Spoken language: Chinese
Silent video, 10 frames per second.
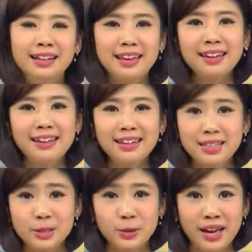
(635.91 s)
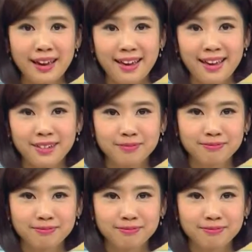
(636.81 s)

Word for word: 带您一起去看看。